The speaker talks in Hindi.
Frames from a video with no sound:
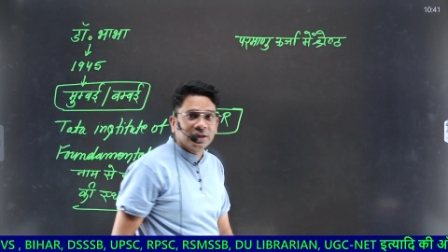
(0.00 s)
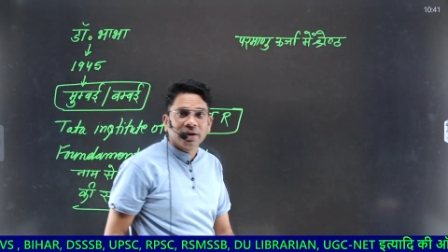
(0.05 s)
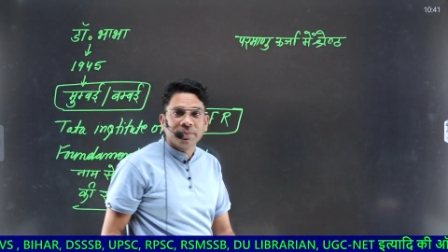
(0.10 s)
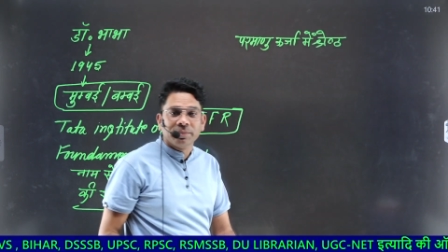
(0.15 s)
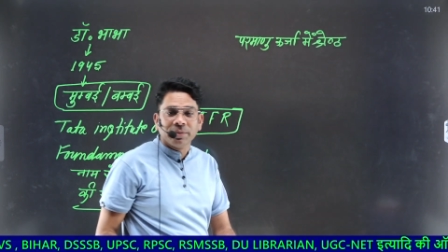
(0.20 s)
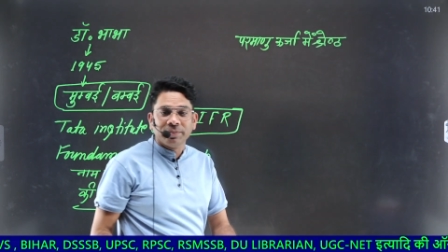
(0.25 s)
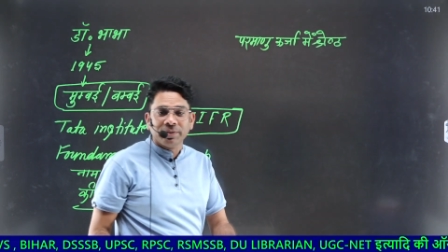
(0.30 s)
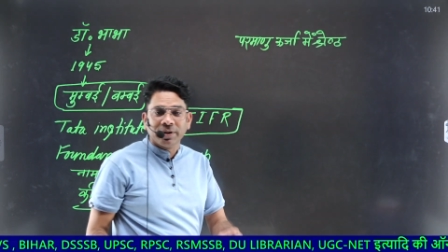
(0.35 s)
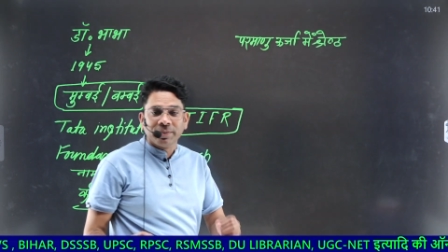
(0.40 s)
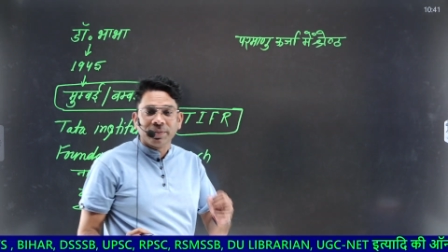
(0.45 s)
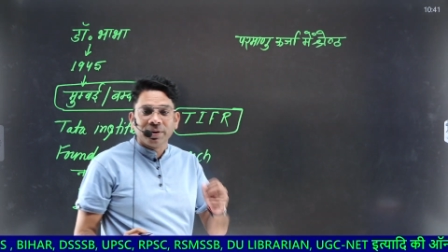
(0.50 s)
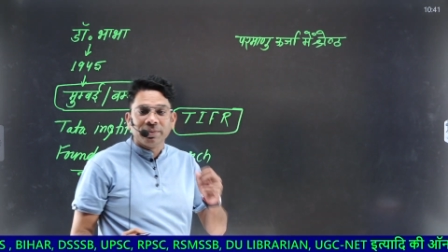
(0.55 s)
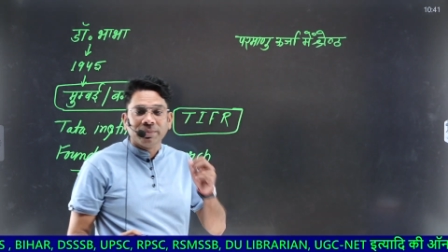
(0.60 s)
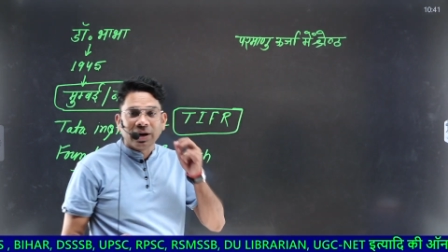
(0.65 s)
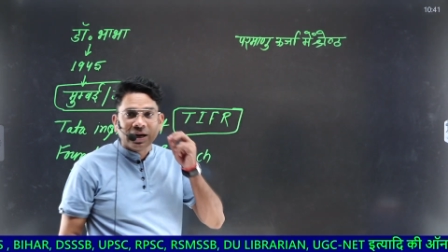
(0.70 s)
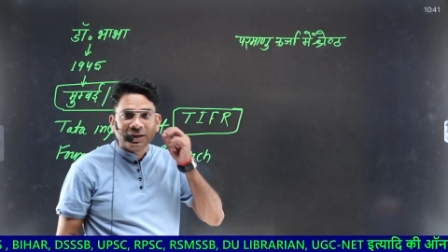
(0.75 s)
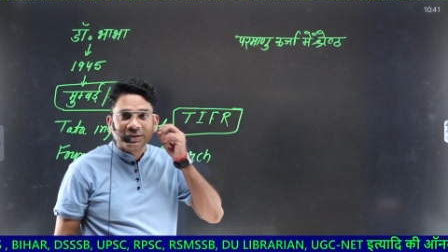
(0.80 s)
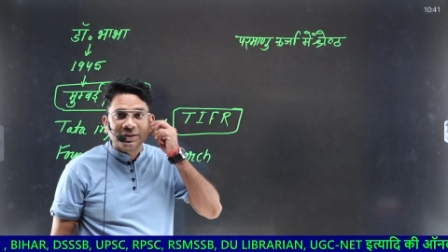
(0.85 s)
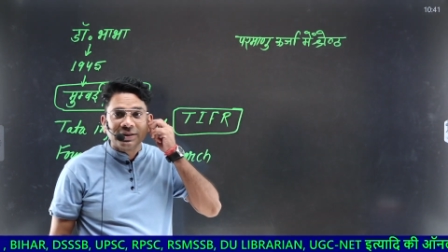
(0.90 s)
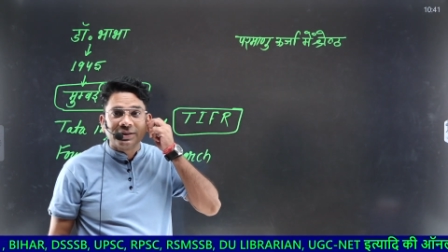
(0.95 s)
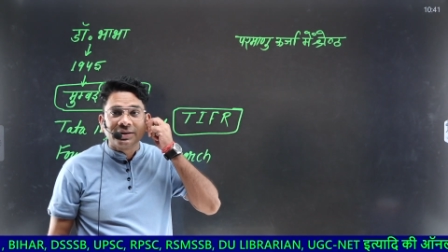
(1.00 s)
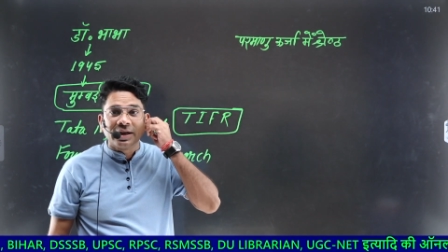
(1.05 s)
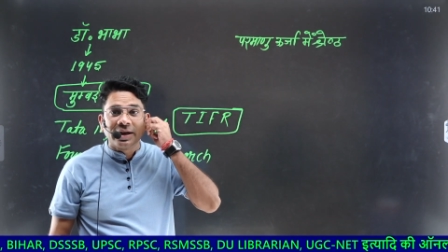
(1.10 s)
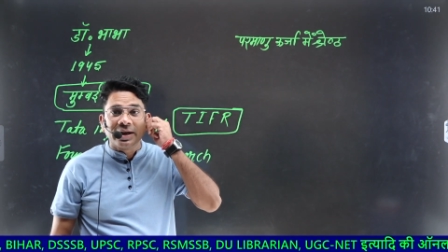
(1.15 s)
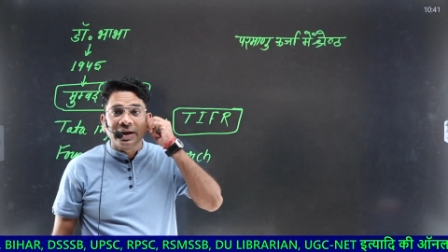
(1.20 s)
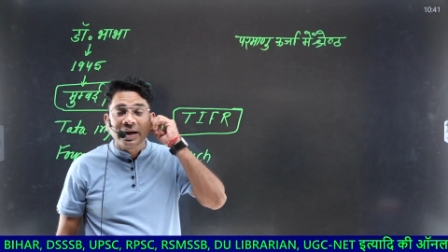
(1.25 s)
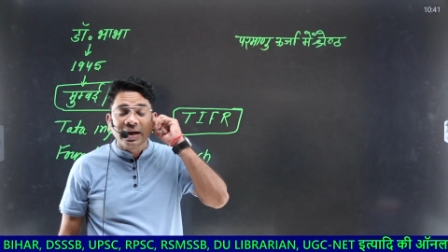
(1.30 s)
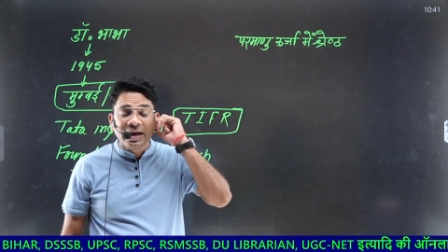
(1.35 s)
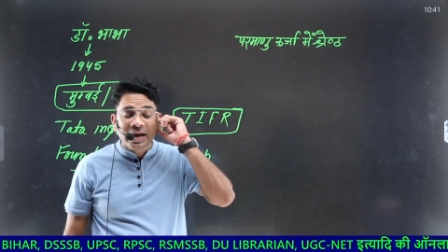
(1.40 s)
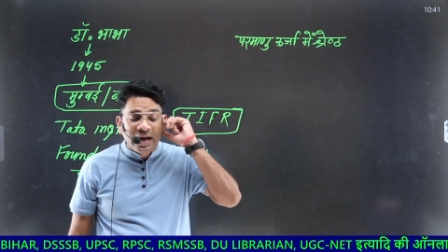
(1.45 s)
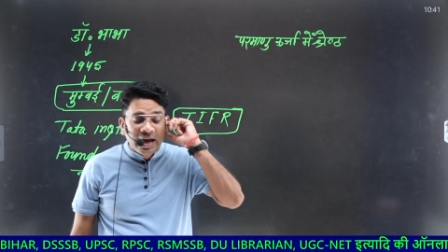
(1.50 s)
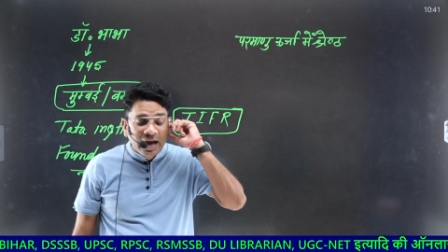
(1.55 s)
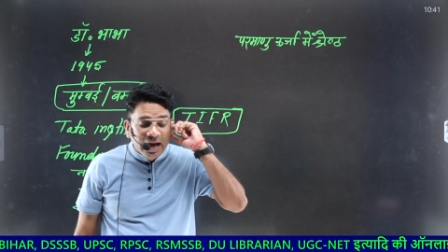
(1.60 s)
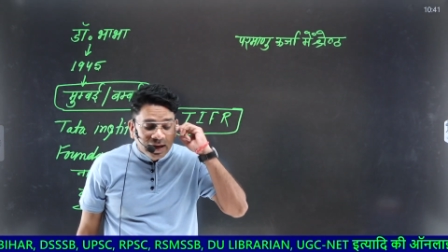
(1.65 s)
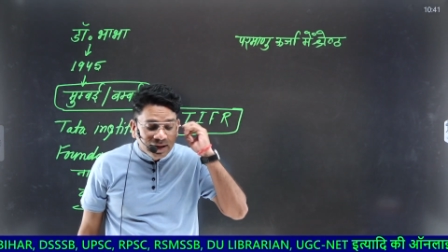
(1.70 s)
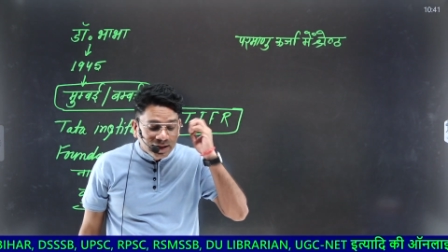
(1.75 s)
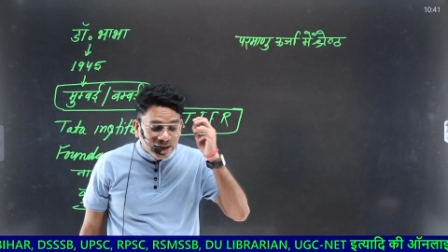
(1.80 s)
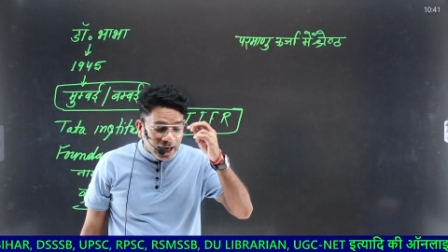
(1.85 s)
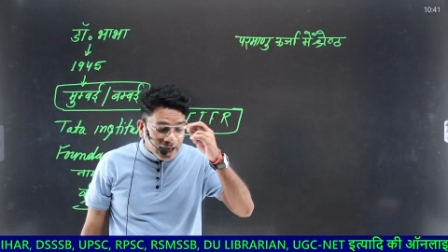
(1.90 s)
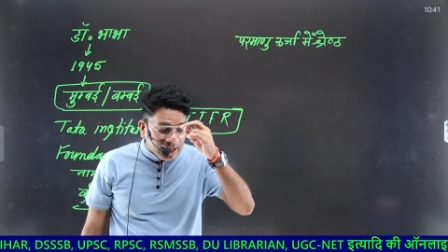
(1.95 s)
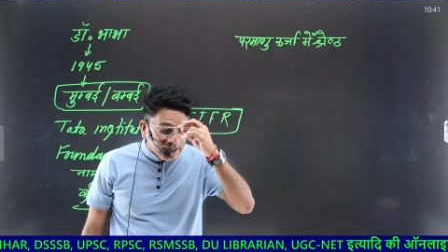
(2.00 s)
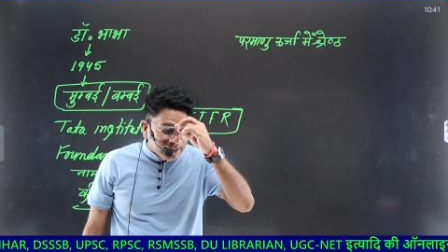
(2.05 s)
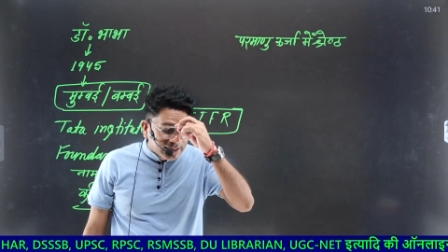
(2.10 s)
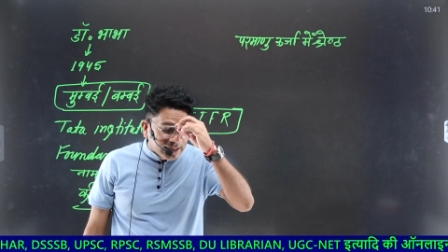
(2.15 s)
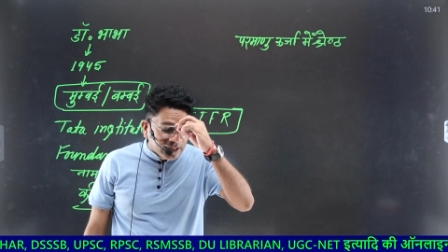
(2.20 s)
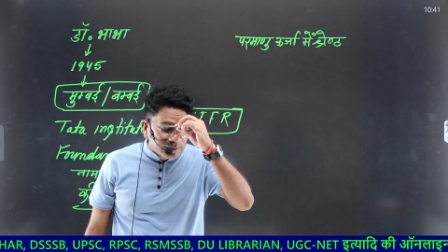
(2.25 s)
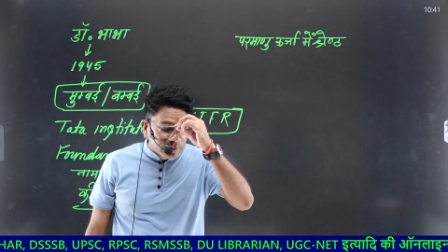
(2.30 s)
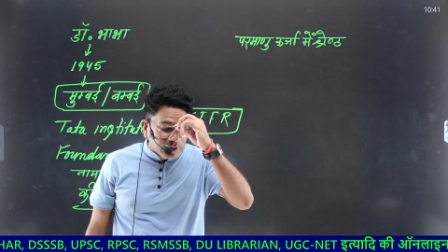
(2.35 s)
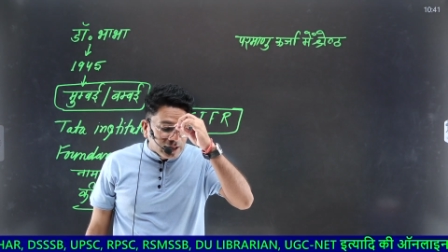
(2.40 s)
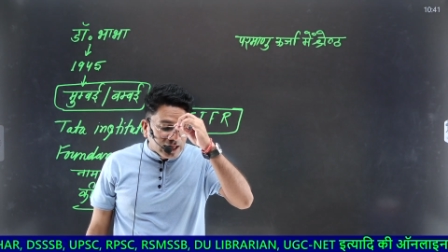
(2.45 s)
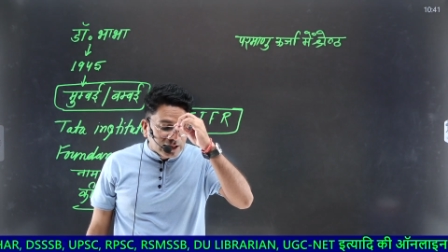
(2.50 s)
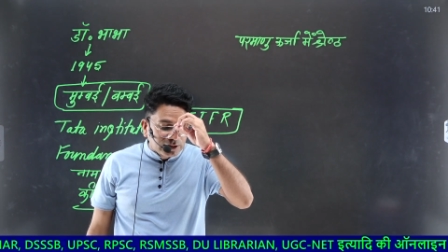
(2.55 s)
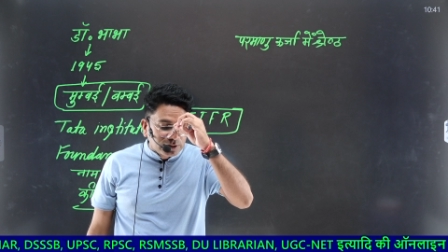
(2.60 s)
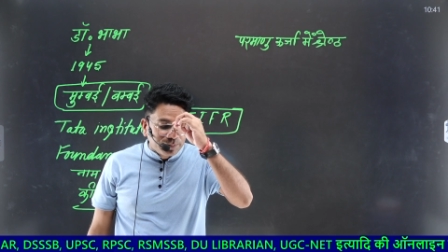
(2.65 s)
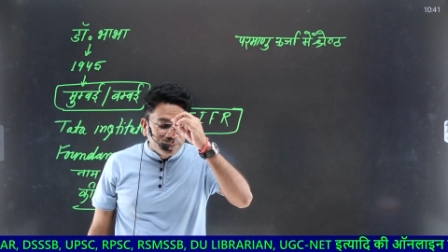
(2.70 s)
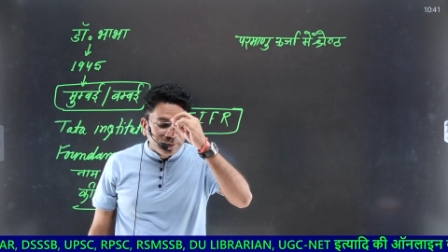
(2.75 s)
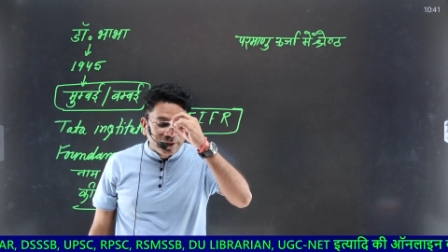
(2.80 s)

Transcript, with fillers: में भी अपन बातचीत करेंगे ये इनके द्वारा जो